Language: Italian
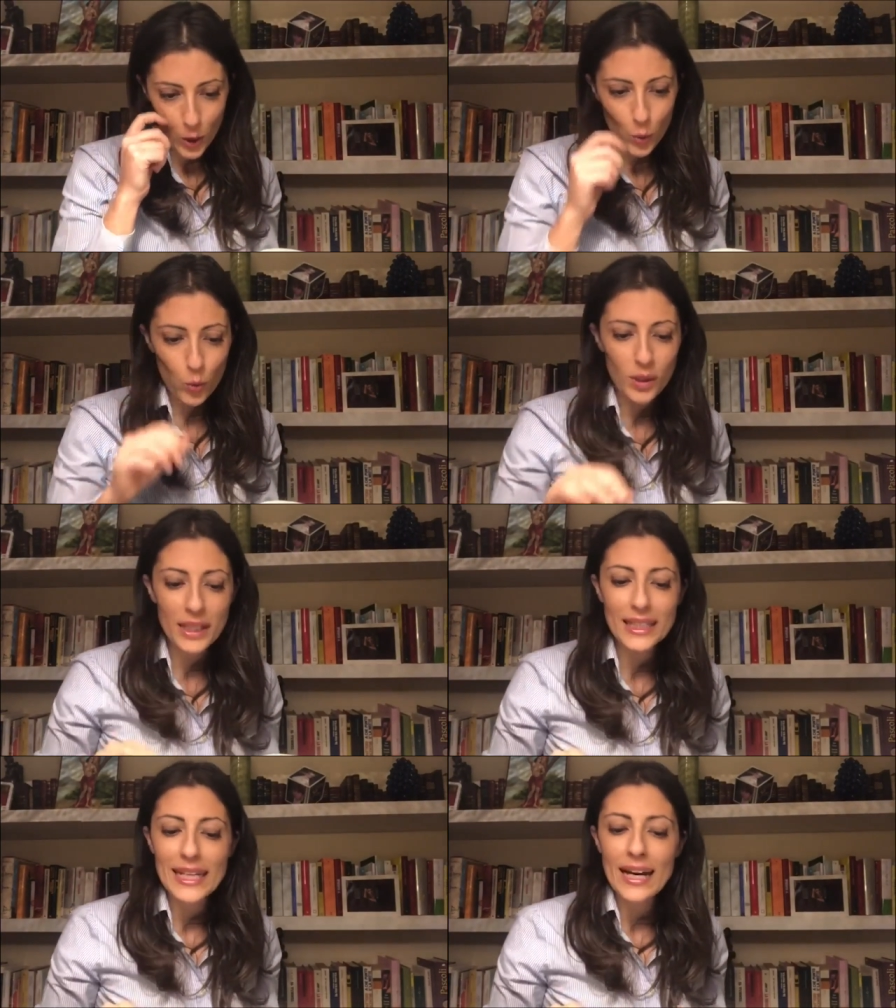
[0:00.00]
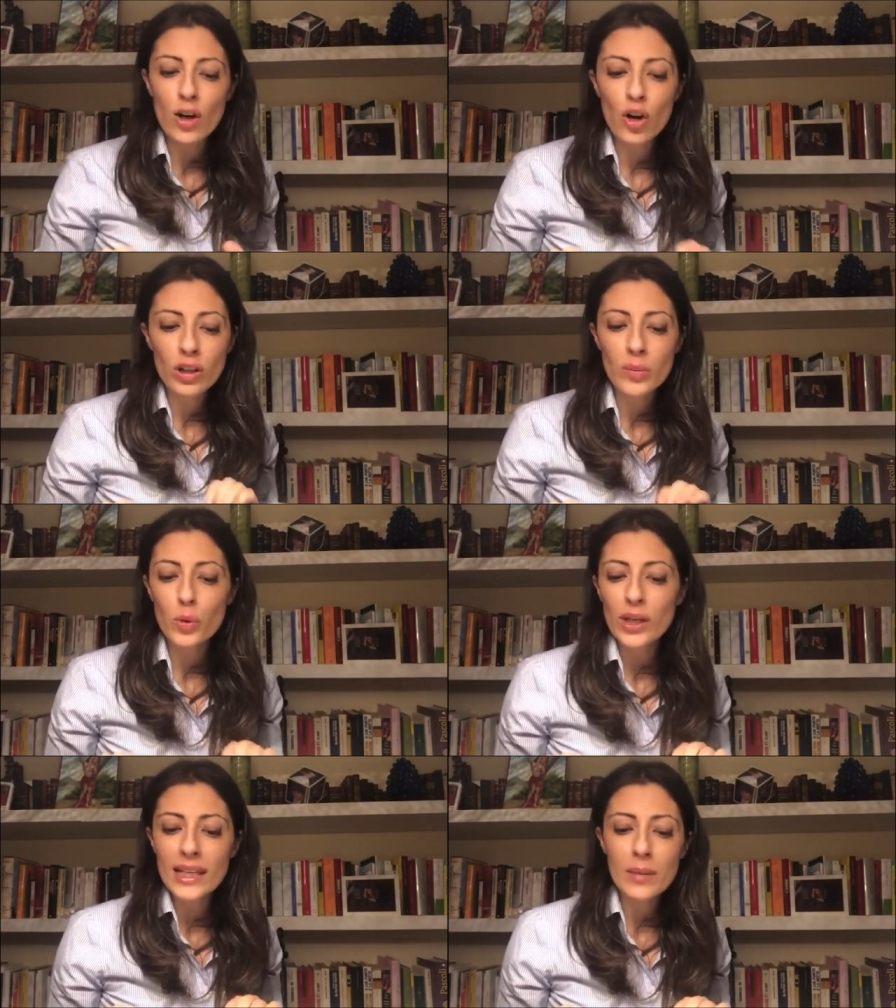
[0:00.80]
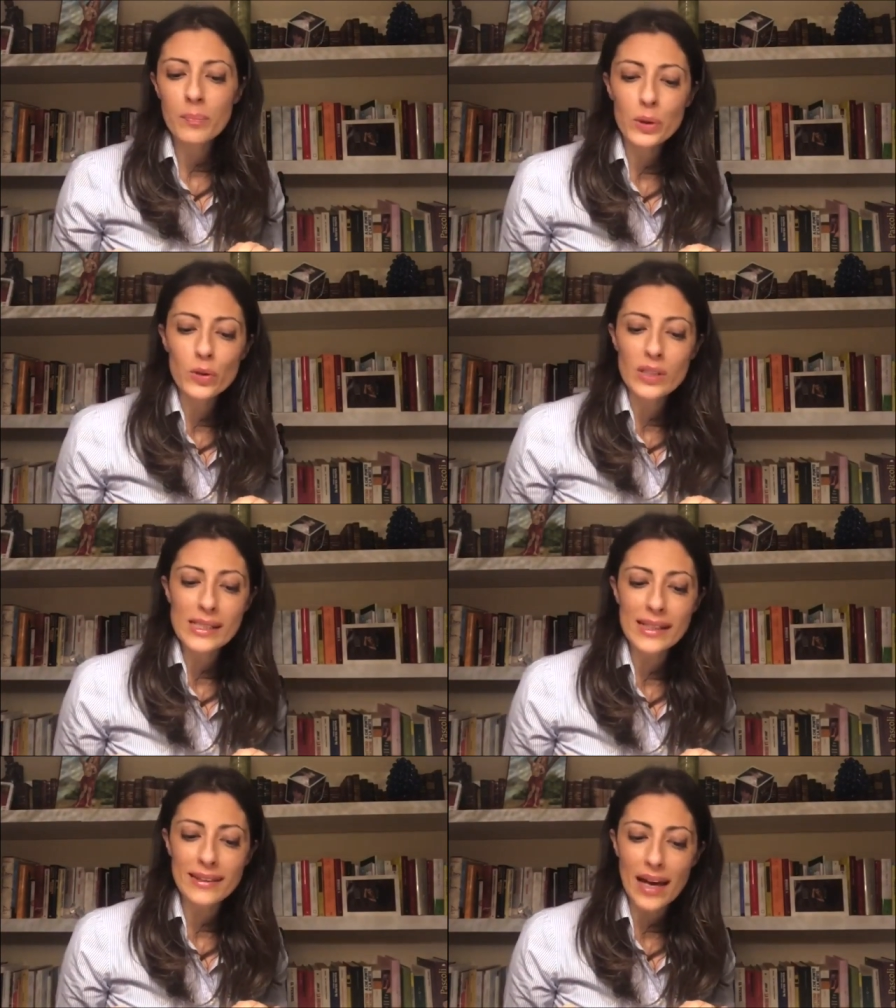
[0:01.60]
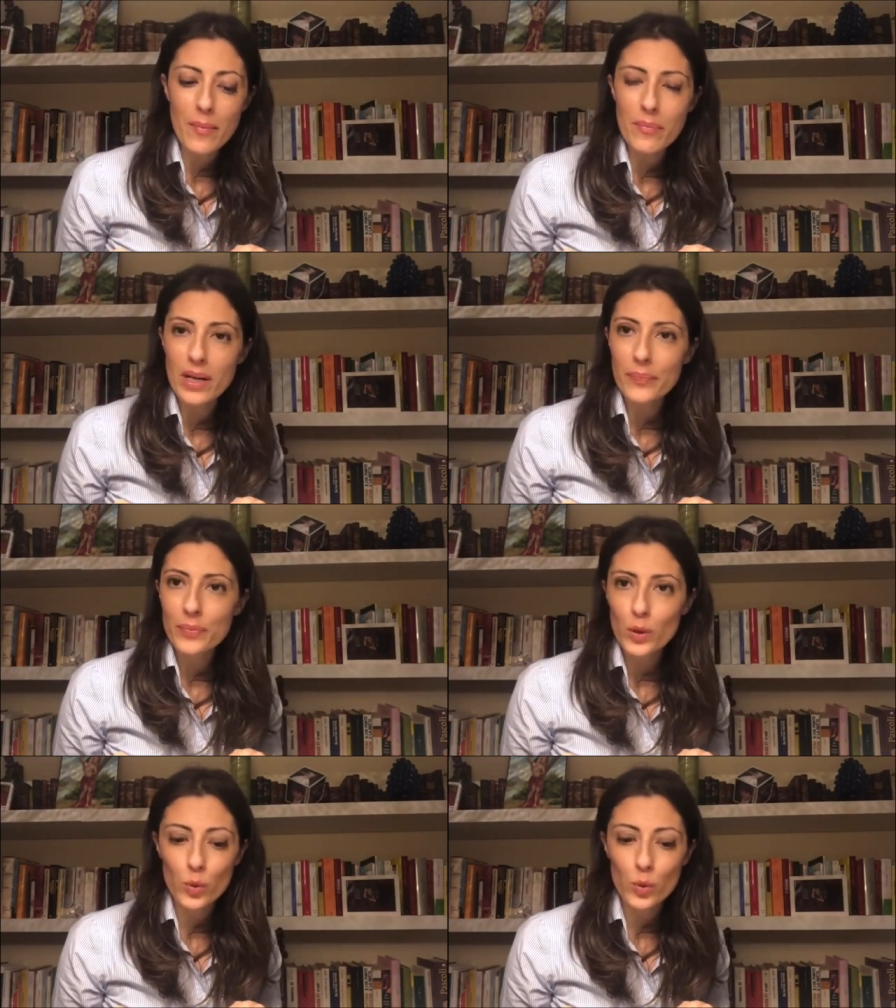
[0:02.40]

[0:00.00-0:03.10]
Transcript: un lunedì anonimo e limpido di settembre,